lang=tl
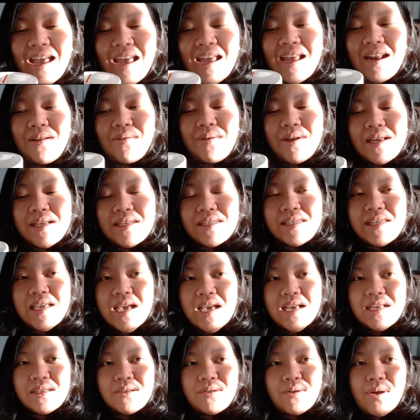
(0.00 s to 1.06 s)
Anyways,
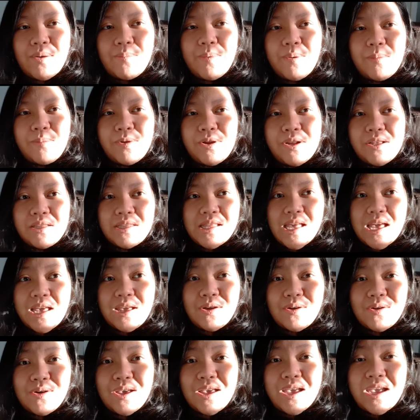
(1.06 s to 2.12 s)
yeah. So, kape muna
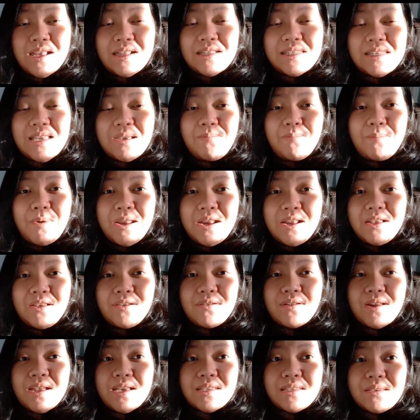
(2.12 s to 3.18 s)
tayo. And same pa rin
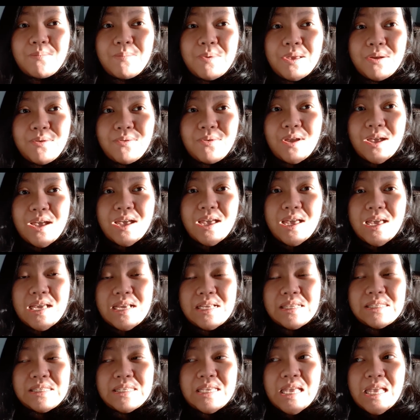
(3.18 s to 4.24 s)
yung recipe ko,
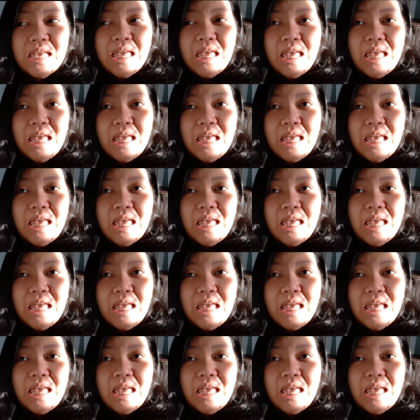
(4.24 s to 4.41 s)
guys.